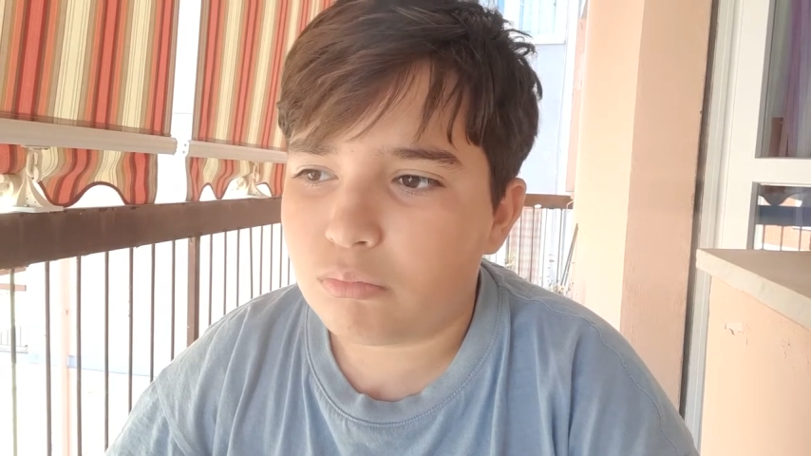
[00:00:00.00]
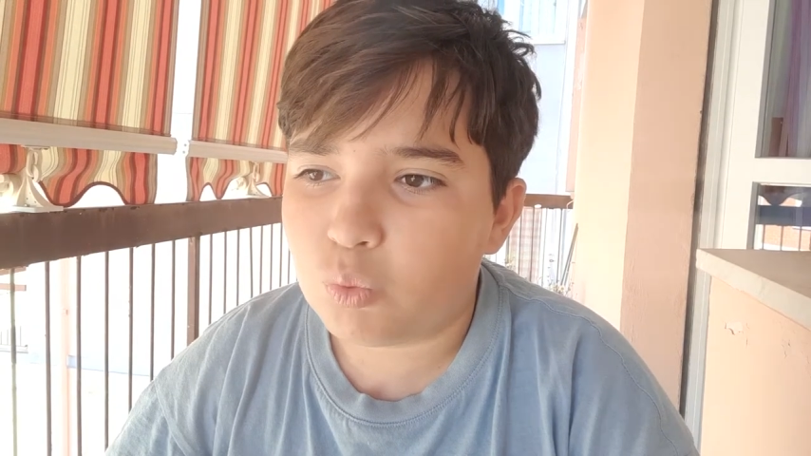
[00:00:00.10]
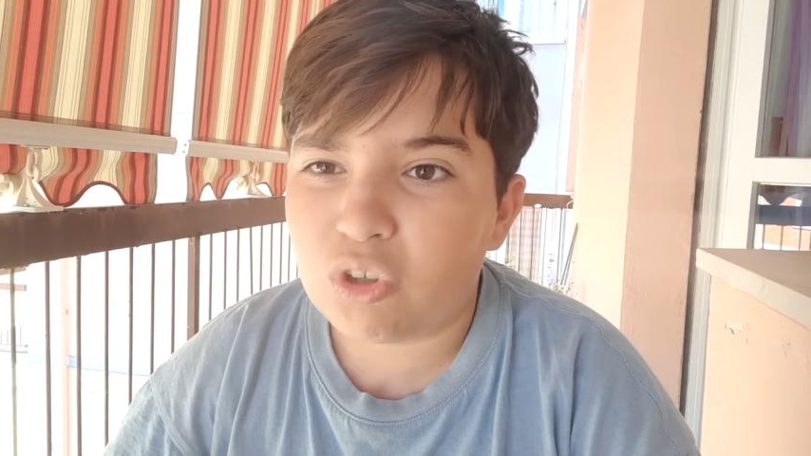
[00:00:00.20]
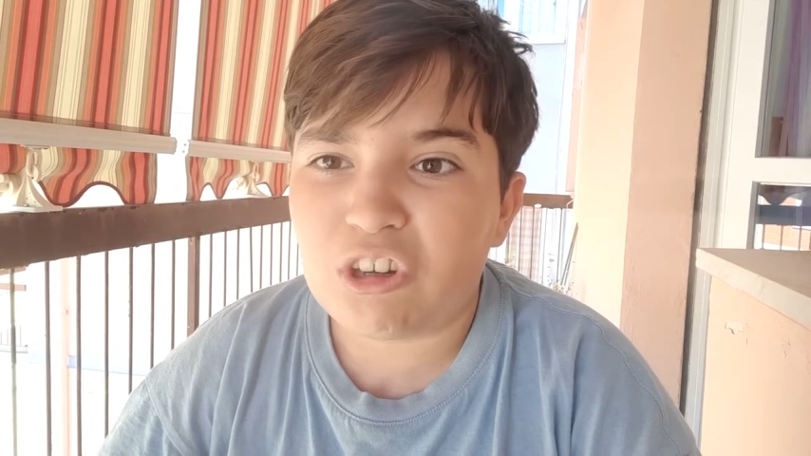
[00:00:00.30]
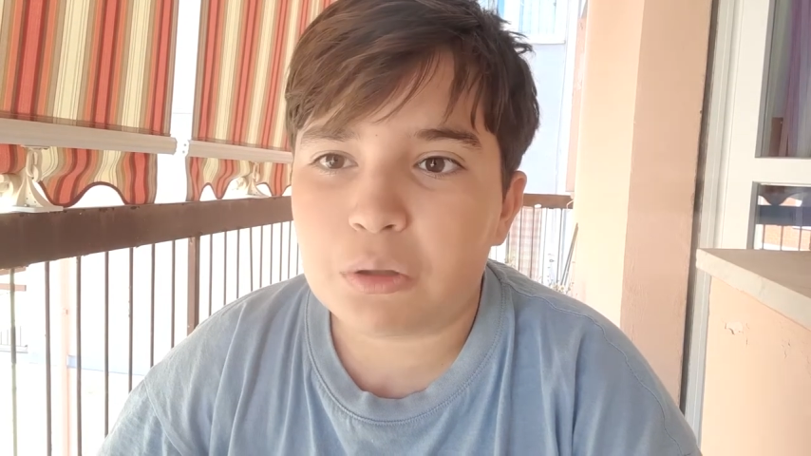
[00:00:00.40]

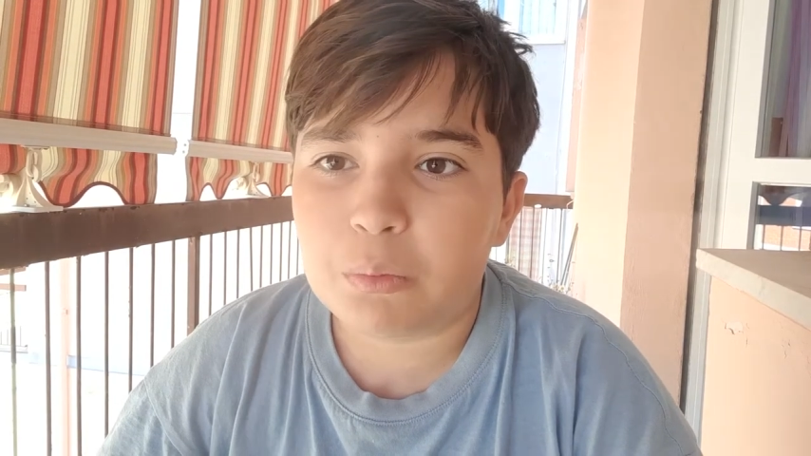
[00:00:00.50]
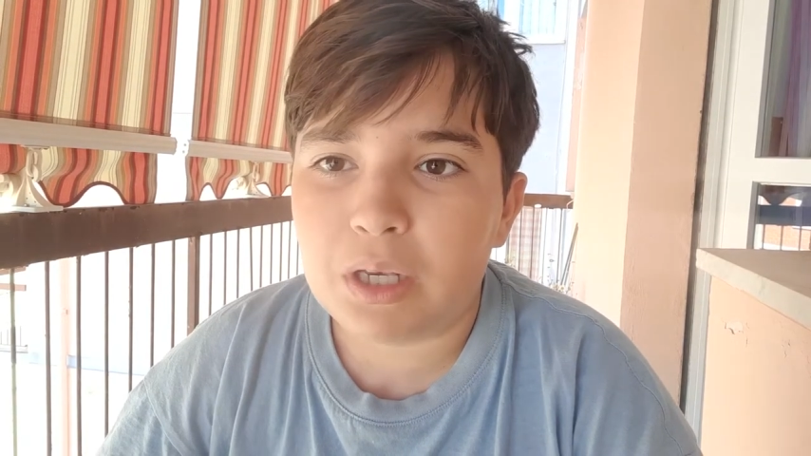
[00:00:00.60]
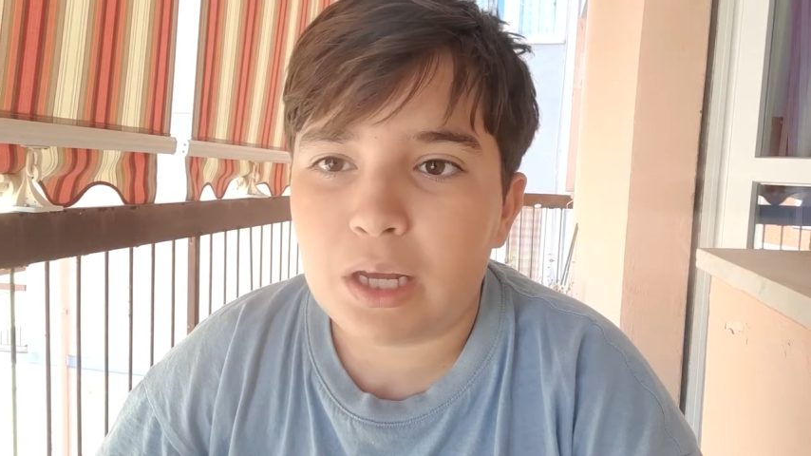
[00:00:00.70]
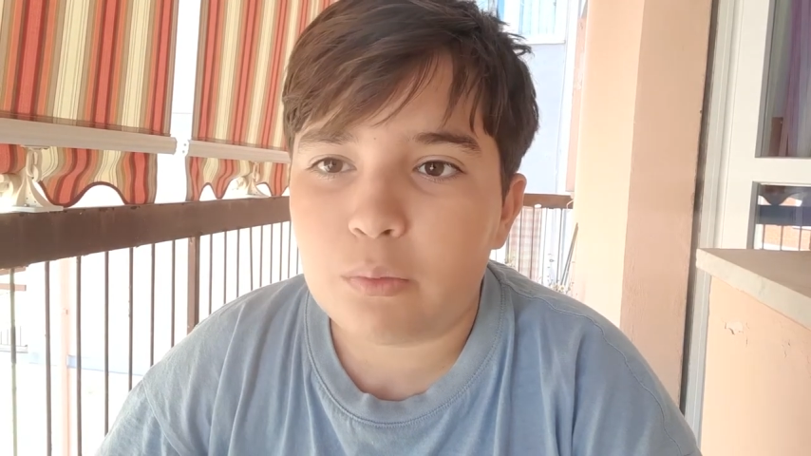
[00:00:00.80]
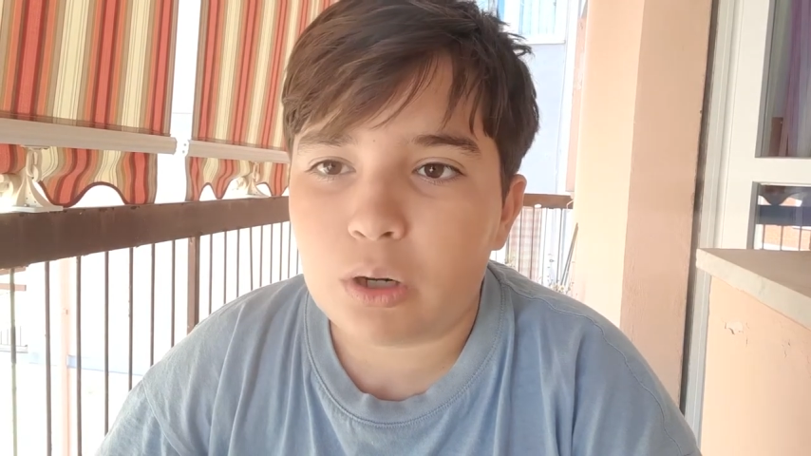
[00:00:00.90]
200.000
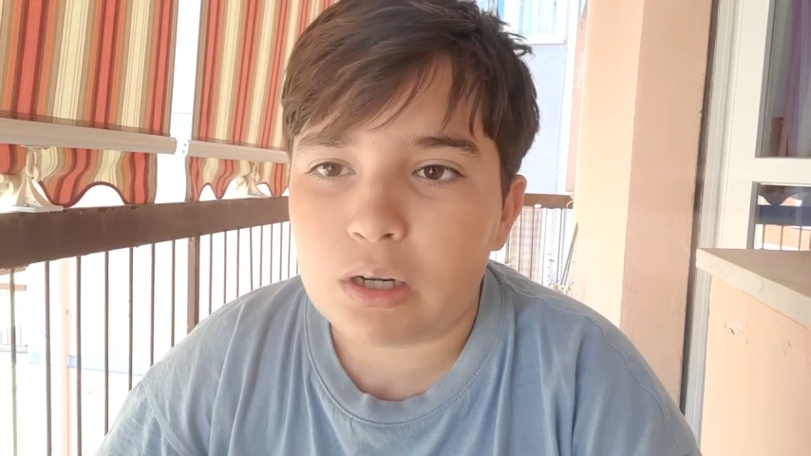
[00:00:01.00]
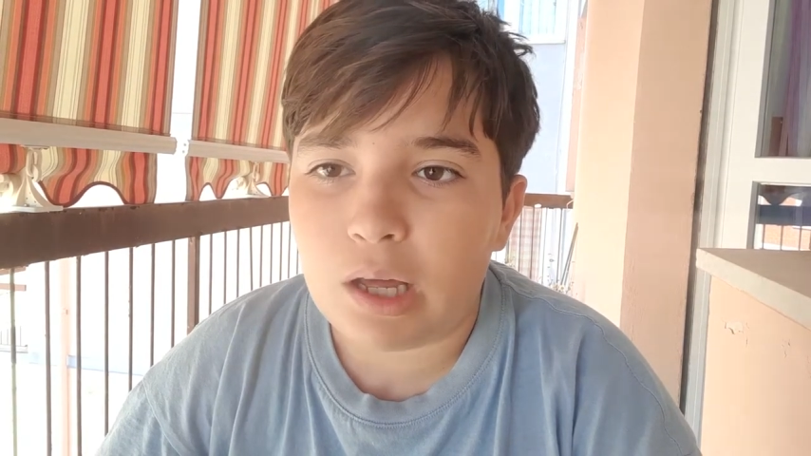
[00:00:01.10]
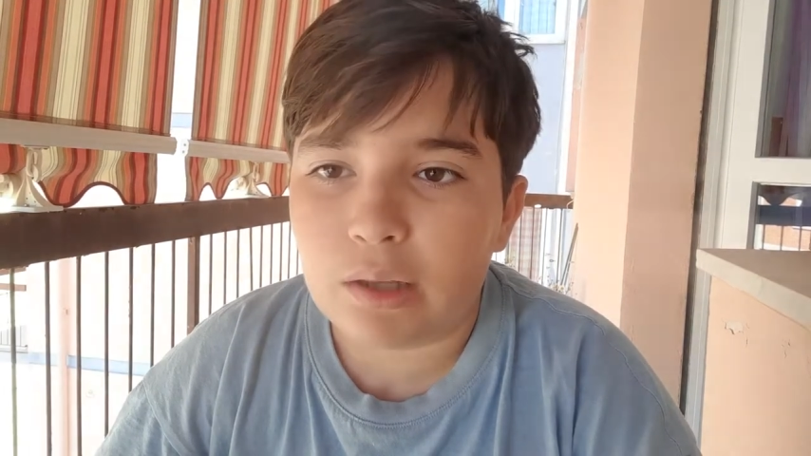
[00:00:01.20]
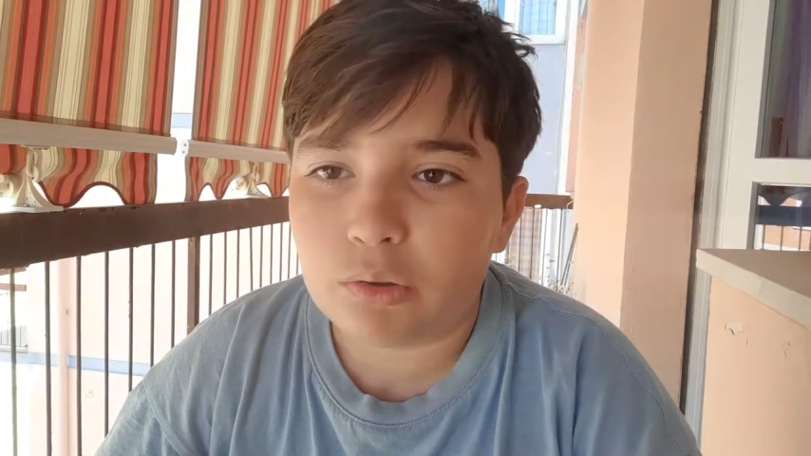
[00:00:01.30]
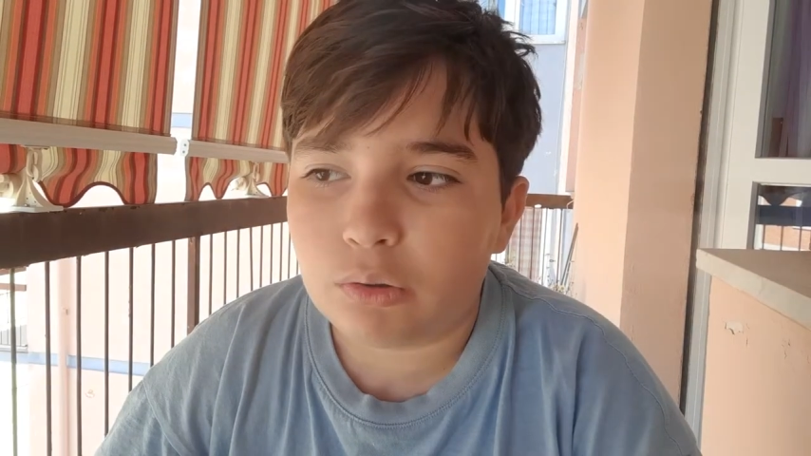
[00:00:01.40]
euro
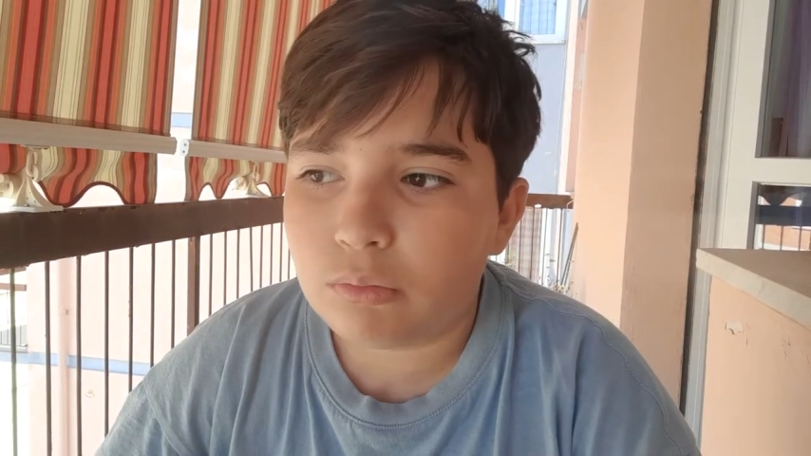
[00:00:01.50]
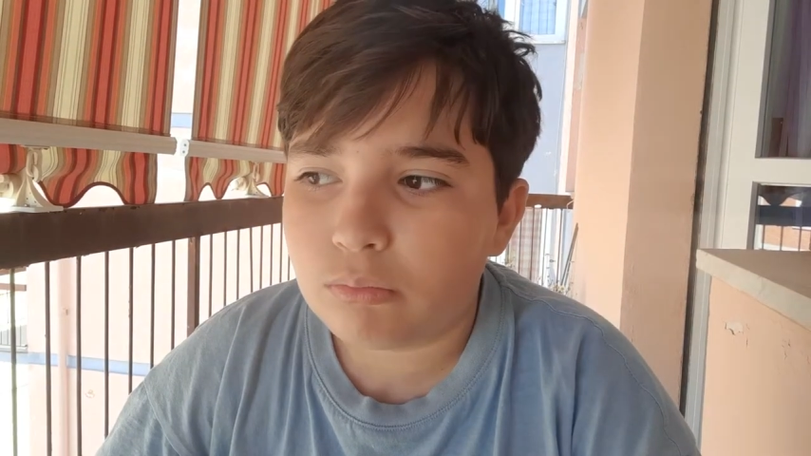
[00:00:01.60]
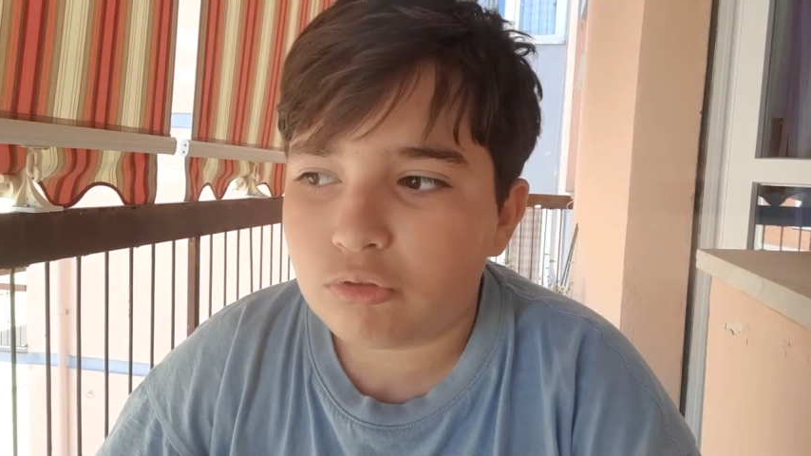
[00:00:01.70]
all'anno?